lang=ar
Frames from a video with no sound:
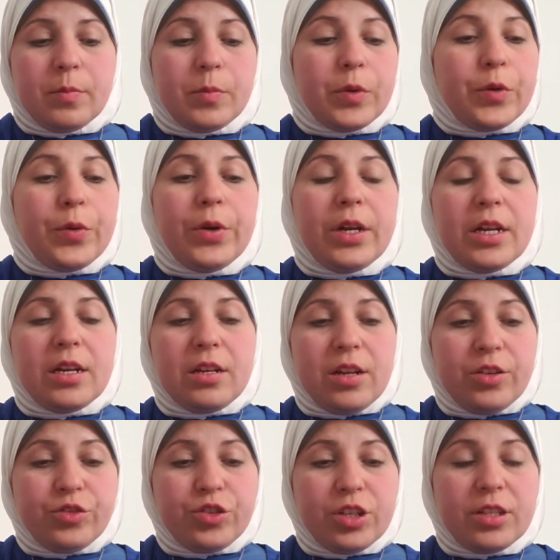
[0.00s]
بكل
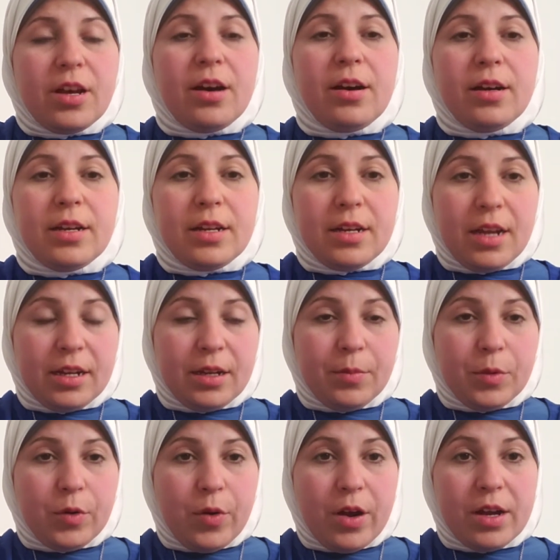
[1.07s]
الأنشطة اللي
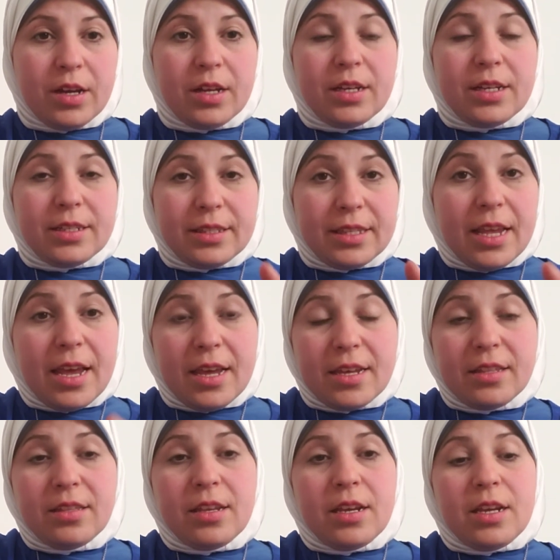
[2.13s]
هيعملوها
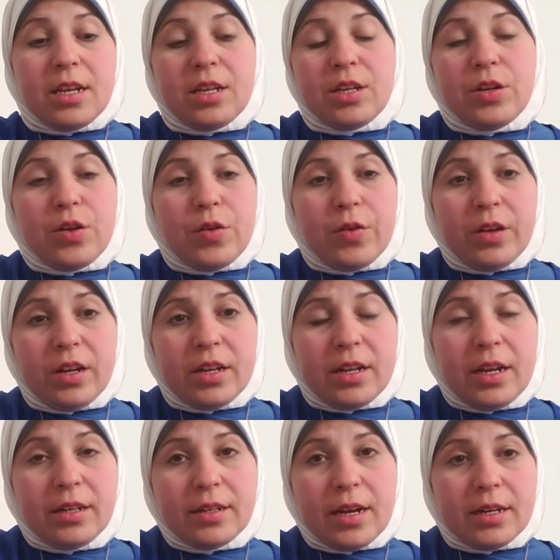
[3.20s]
زائد ان
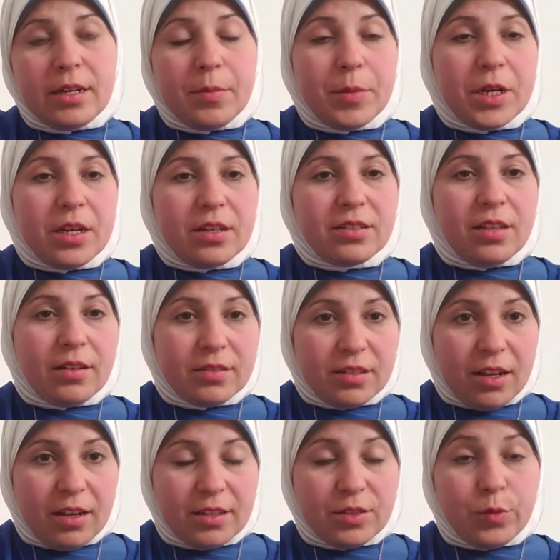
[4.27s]
احنا هنعمل
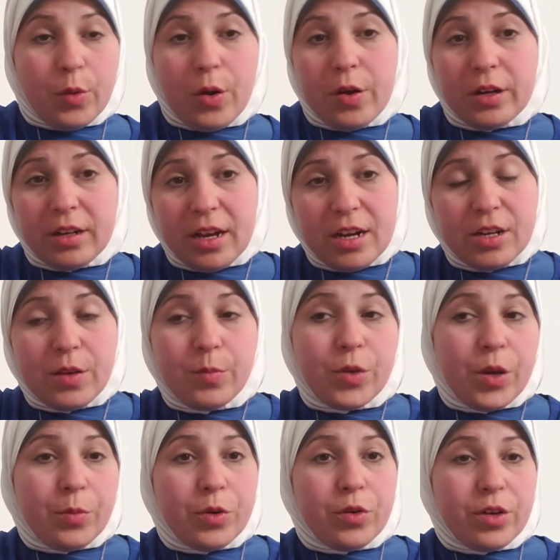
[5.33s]
اكسرسايز وهنخليهم
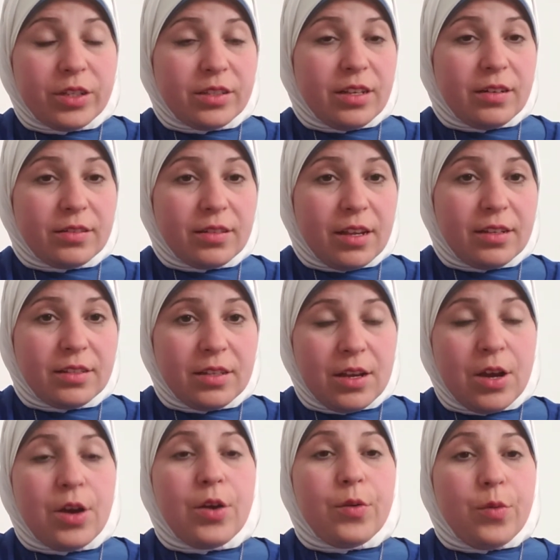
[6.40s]
يعملوا اكسرسايز
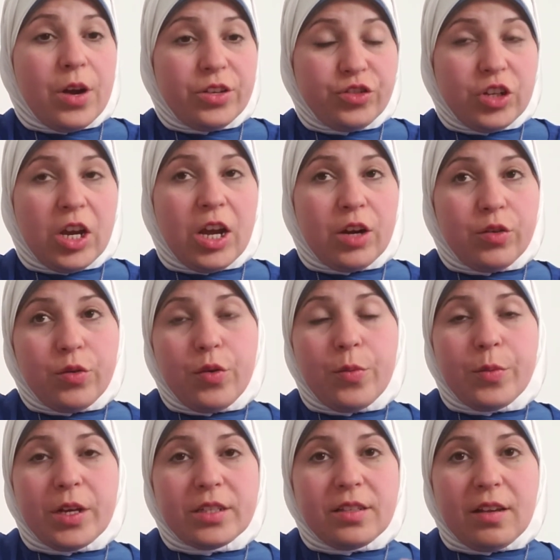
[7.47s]
وهنشغل
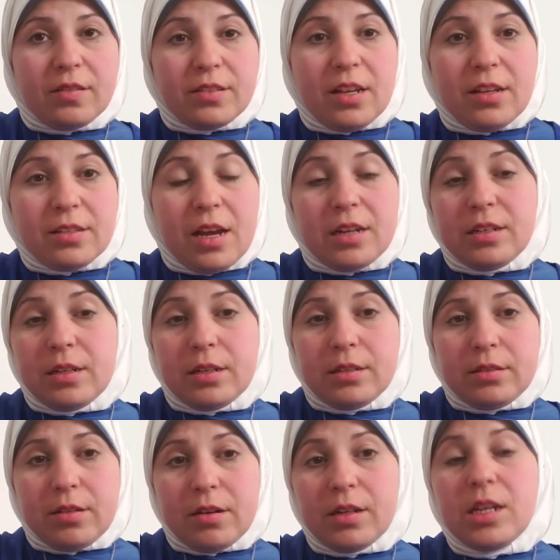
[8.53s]
لهم اكسرسايز
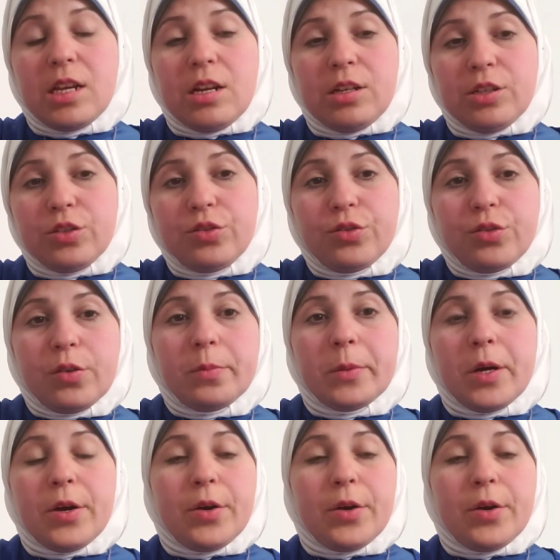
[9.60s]
عن طريق اليوتيوب